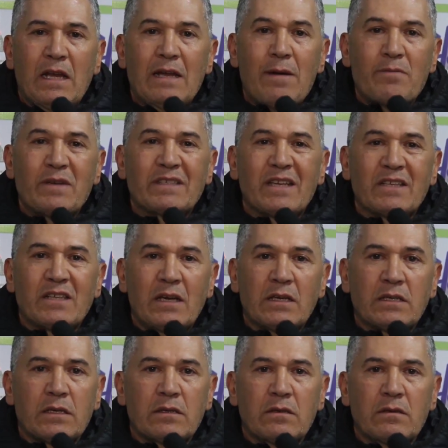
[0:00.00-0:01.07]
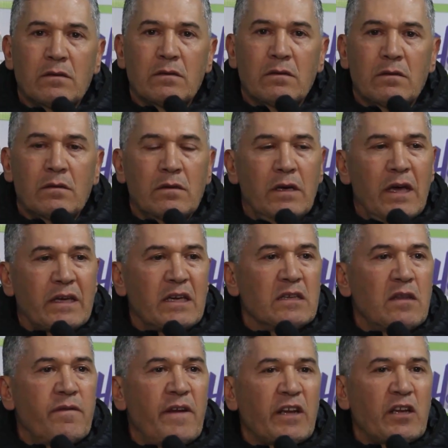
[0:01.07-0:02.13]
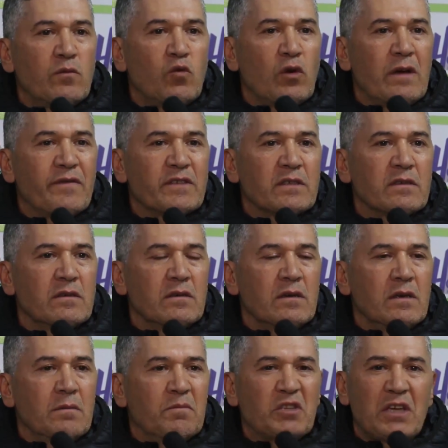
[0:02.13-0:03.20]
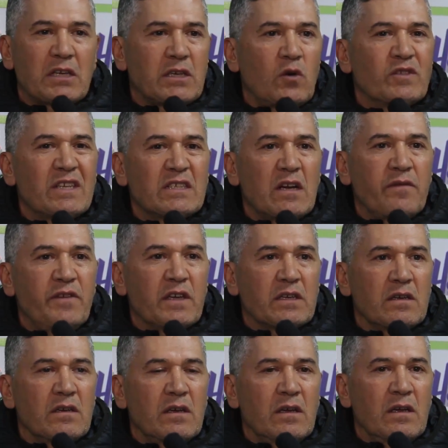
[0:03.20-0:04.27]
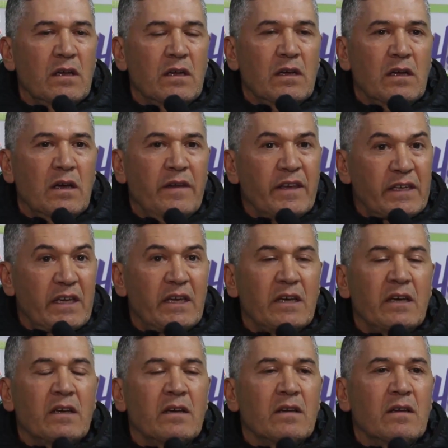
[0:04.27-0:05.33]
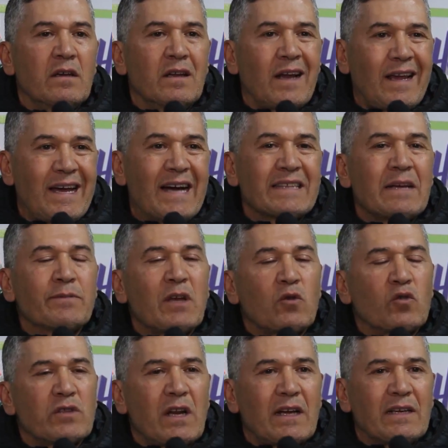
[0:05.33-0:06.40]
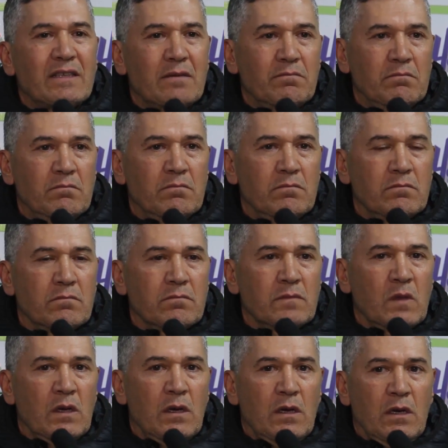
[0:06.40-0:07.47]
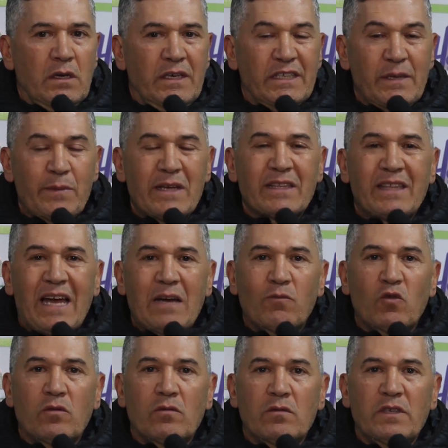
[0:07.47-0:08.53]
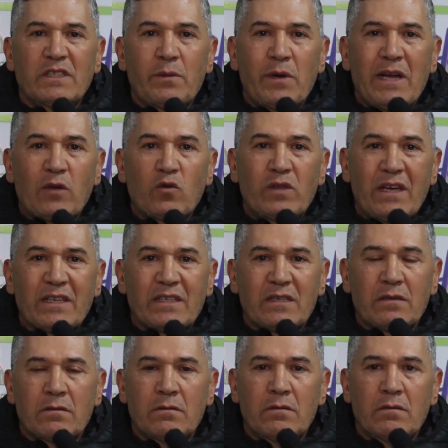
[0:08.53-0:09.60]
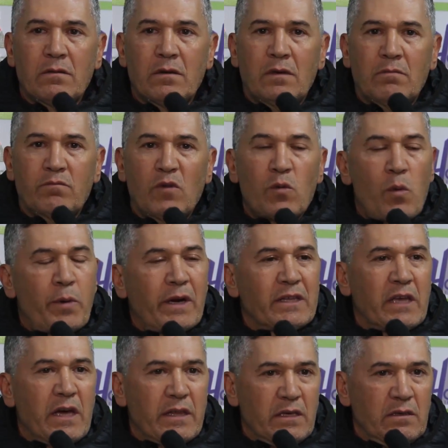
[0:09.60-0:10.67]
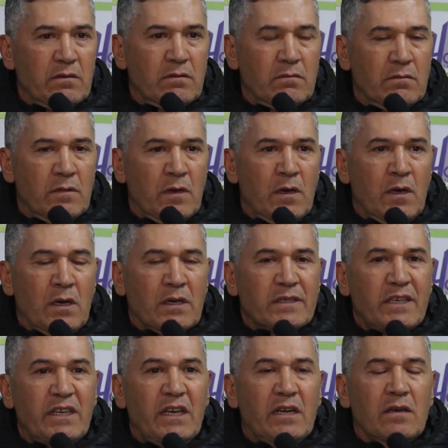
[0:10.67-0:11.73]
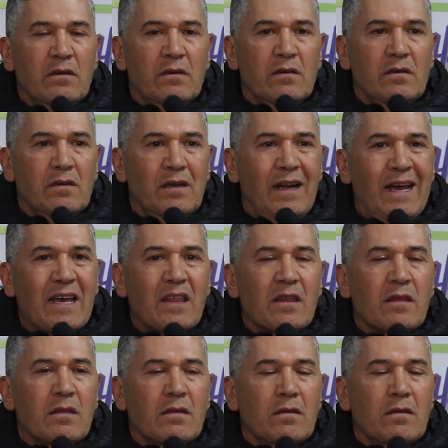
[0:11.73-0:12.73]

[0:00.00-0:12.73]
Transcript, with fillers: لما ما تسجلش اكيد الفريق المنافس باش يرجع ويسجل فيك هذيك القاعده بتاع كره القدم لازمنا نتعلموا لازمنا ناخذوا درس من المباراه هذه صحيح الحظ ما